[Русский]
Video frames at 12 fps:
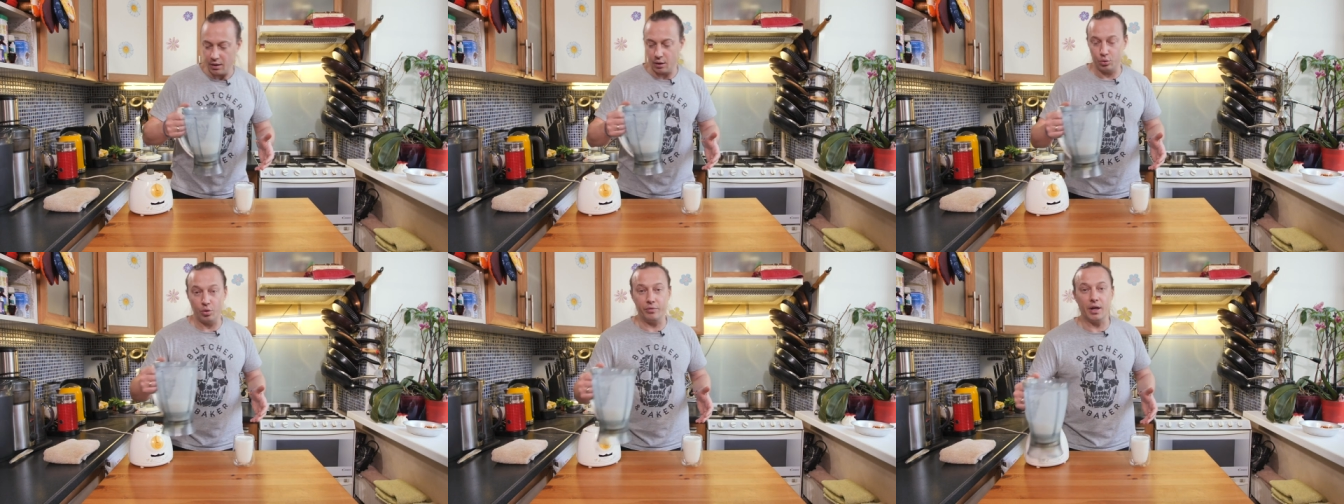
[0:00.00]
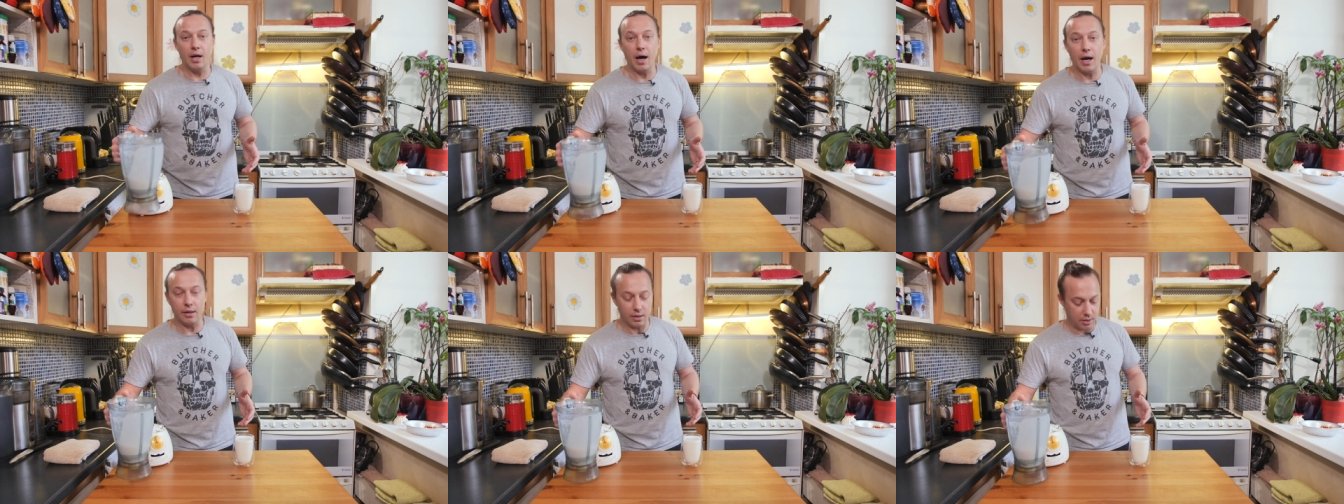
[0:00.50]
кто
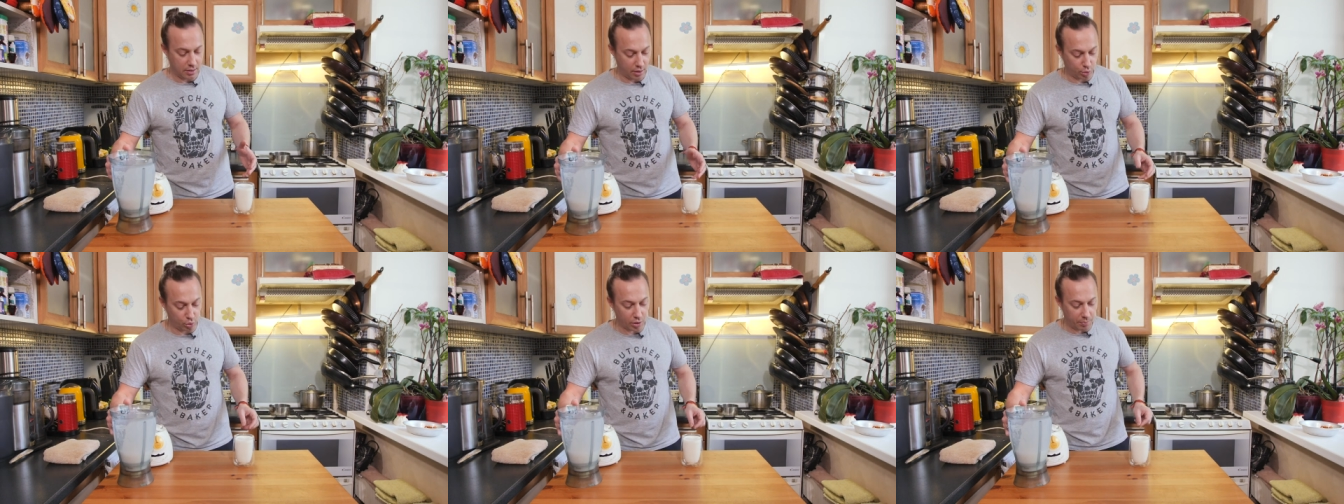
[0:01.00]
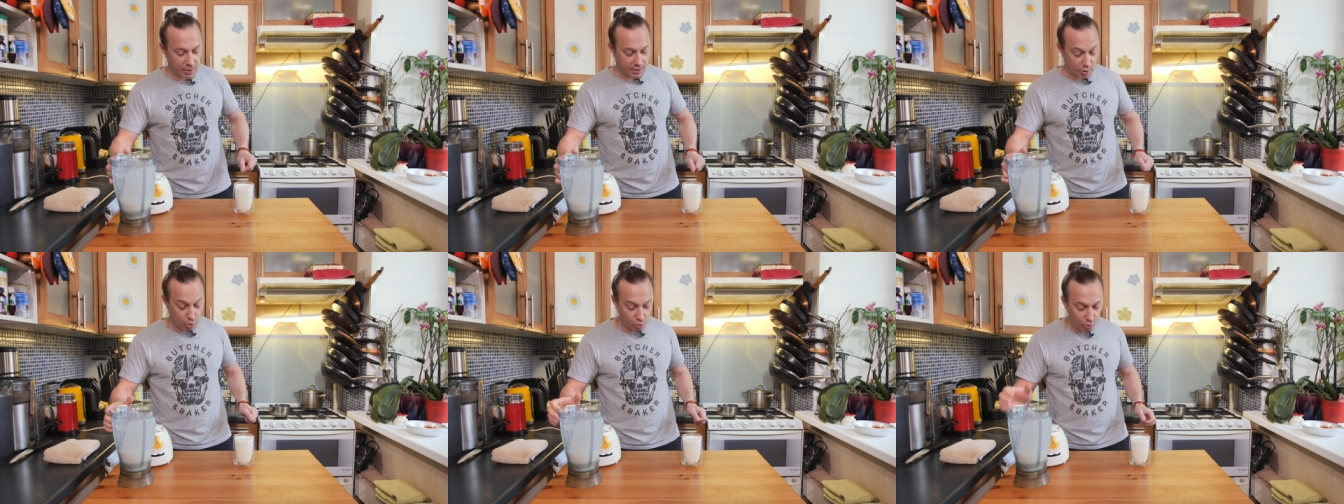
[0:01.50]
веган, кто на
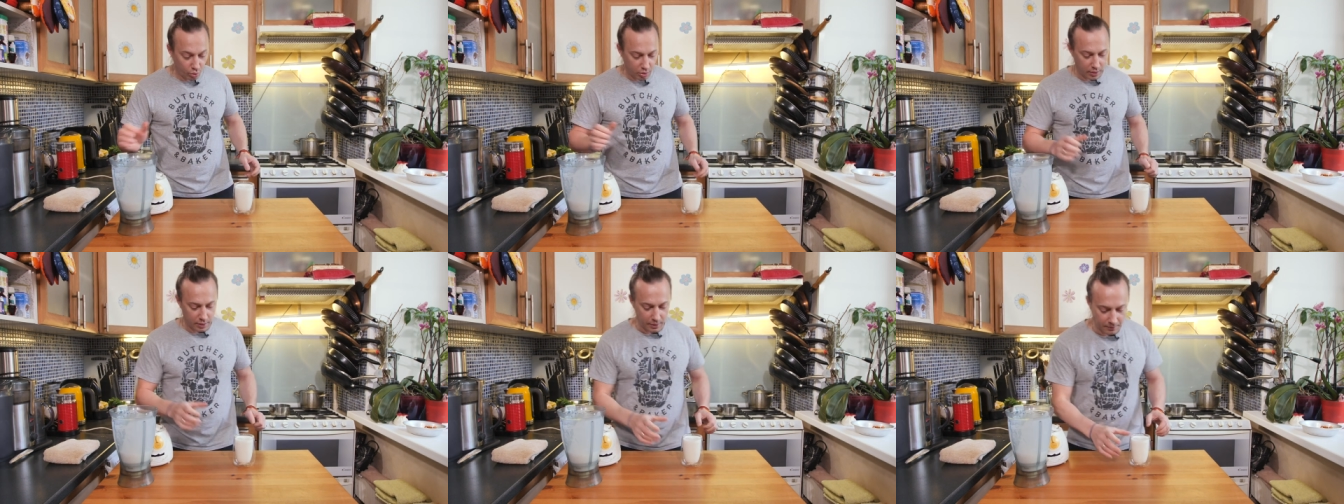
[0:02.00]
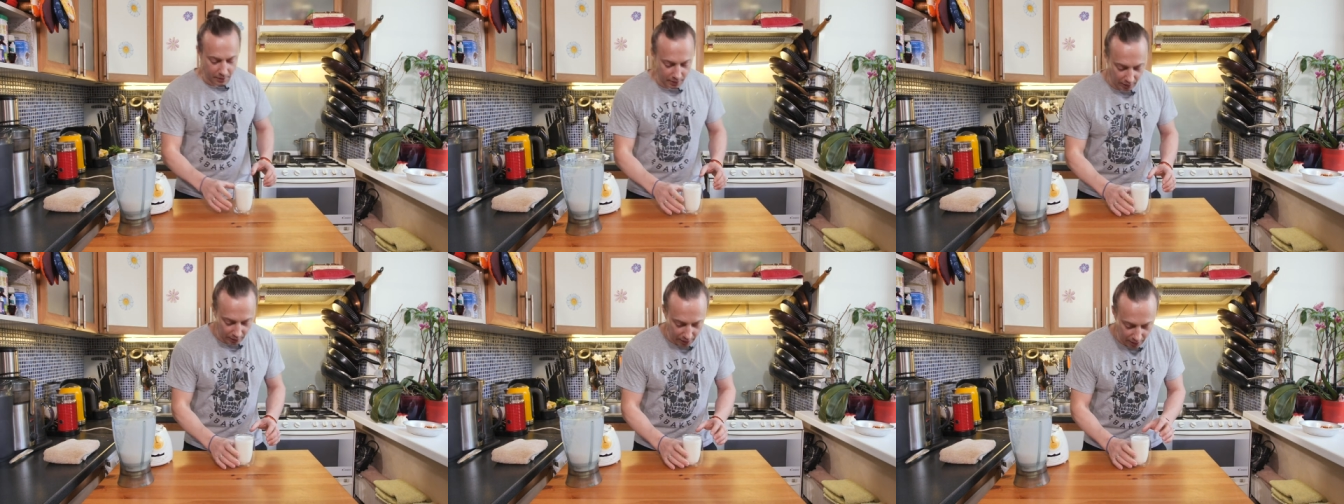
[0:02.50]
посту и
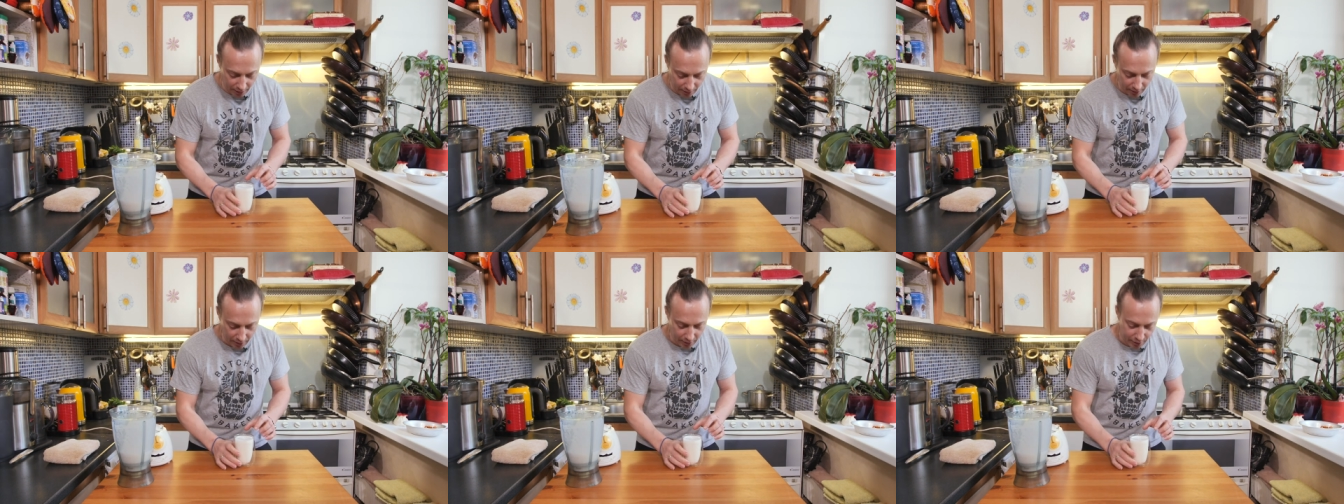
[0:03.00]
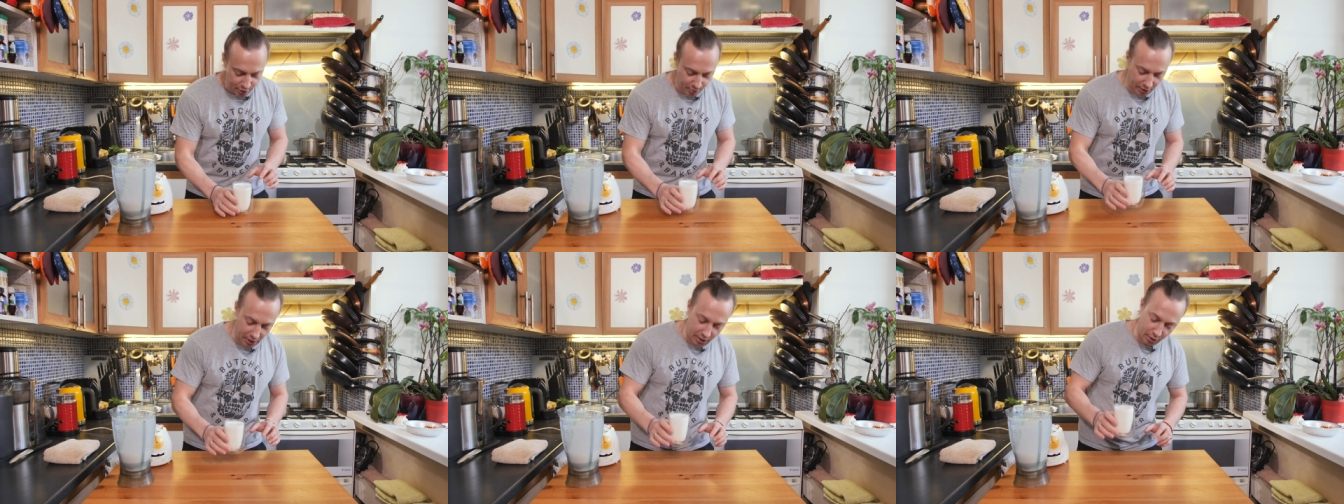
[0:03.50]
так далее.
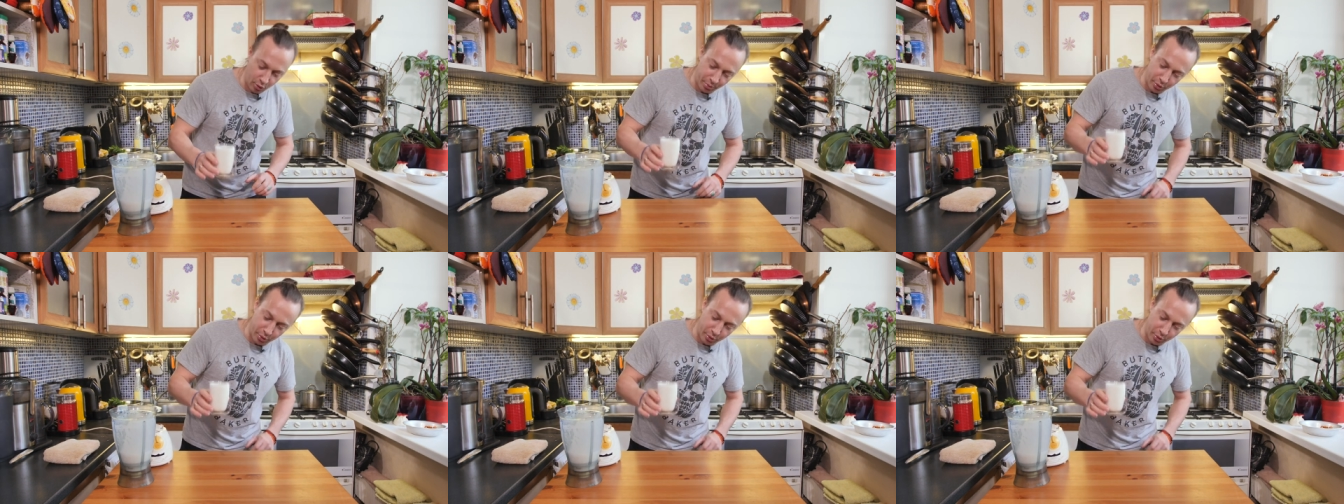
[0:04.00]
Смотрите, оно